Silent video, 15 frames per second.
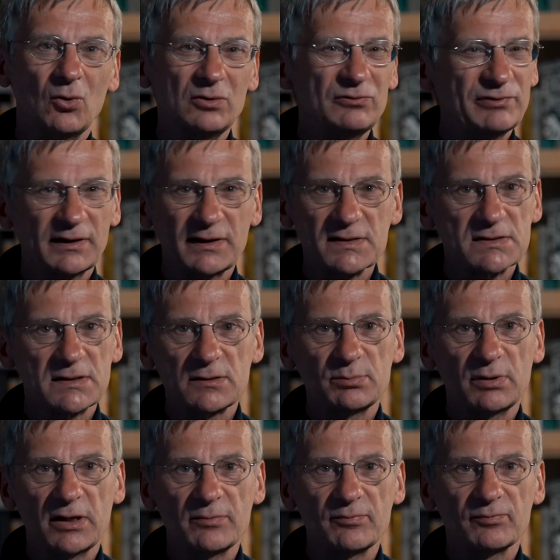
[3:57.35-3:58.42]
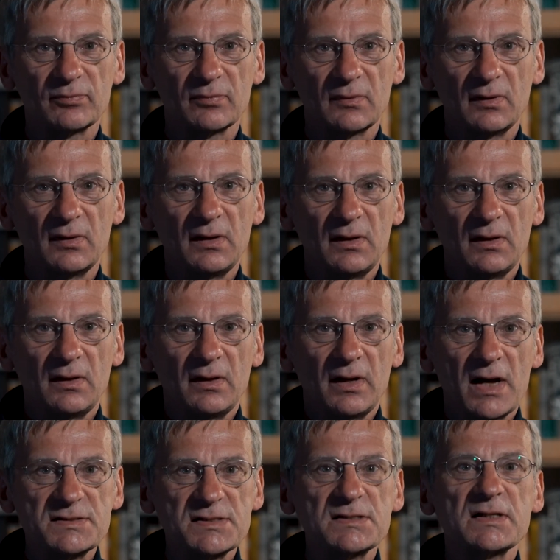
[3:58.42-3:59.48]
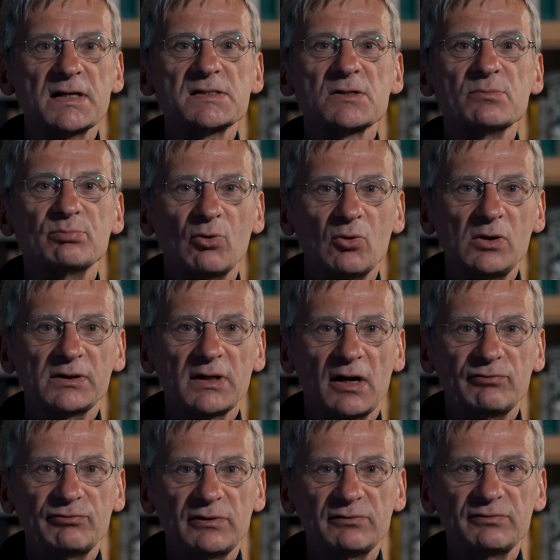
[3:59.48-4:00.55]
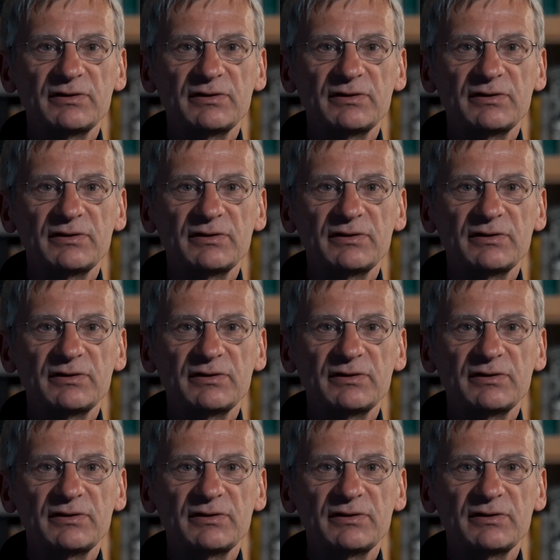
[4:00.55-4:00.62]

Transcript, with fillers: unvergesslich bleiben. Es ist ein Symbol dafür,